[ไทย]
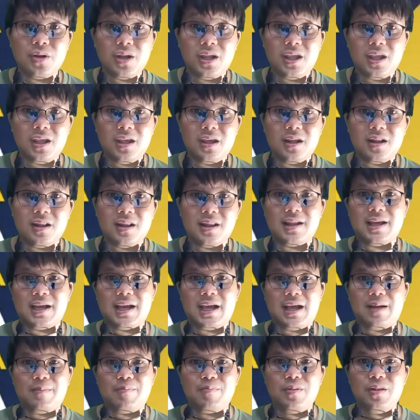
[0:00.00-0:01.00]
ตัวนี้นะ
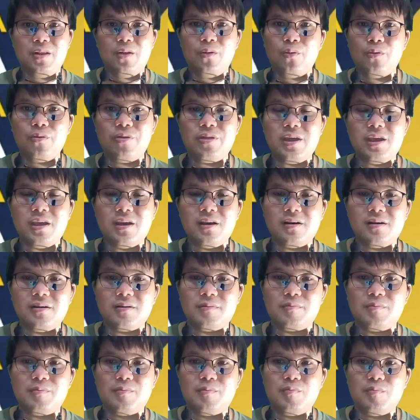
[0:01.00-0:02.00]
ครับ Luna ก็
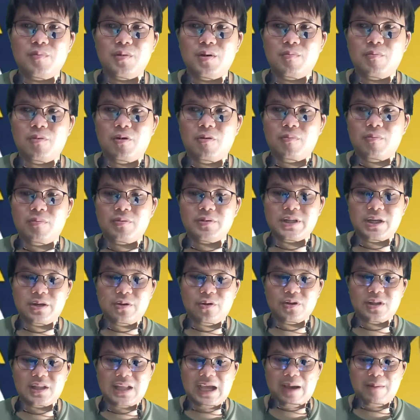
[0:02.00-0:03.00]
ผมสะ
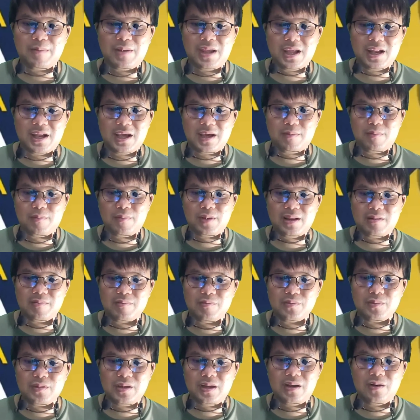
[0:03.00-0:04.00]
กดตามนี้นะ
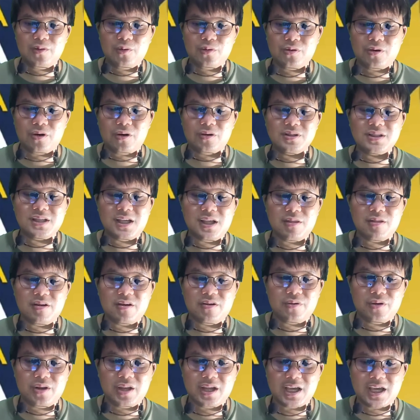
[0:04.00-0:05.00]
ไม่รู้ของจริง
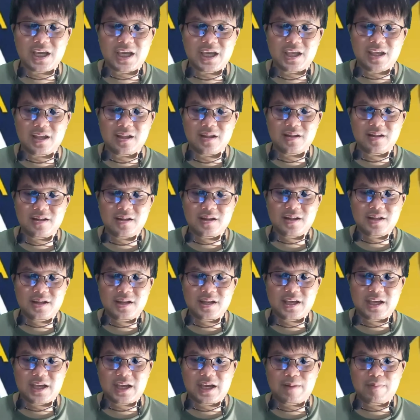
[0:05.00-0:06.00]
สะกดยังไง
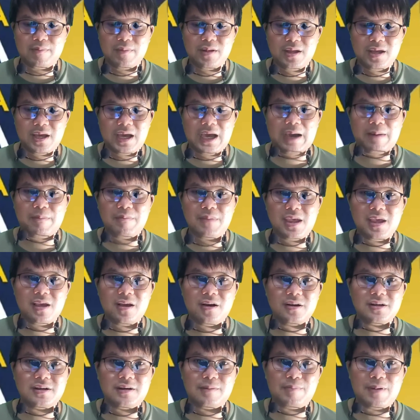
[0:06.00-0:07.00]
นะครับ Army
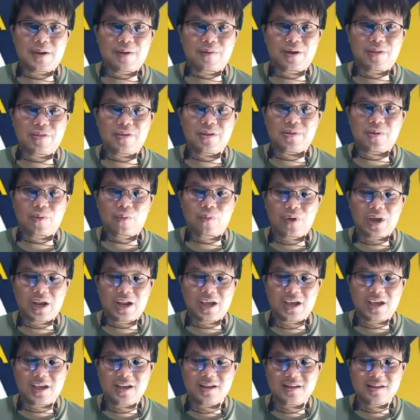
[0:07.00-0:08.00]
ก็แปลว่าศัตรู
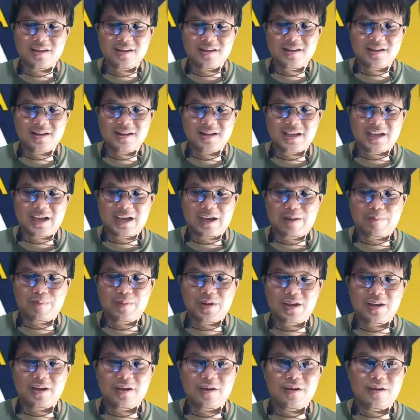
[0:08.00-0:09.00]
นะครับ
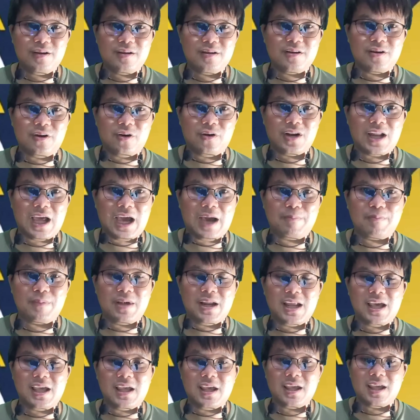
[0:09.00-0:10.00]
หรือกองทัพ
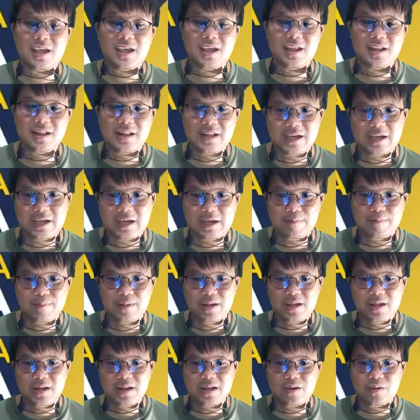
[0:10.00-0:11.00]
อะไรอย่างนี้นะครับ
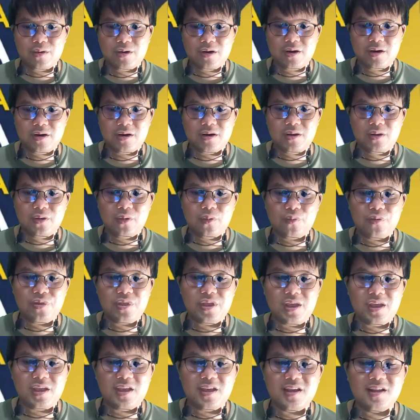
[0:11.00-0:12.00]
แล้วก็
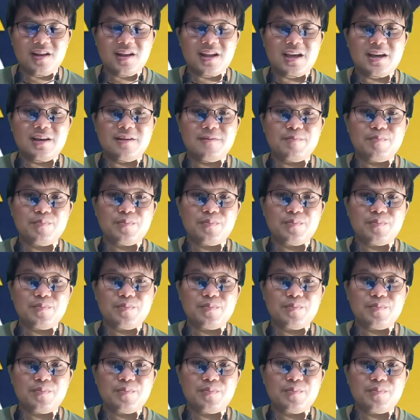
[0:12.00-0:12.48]
Luna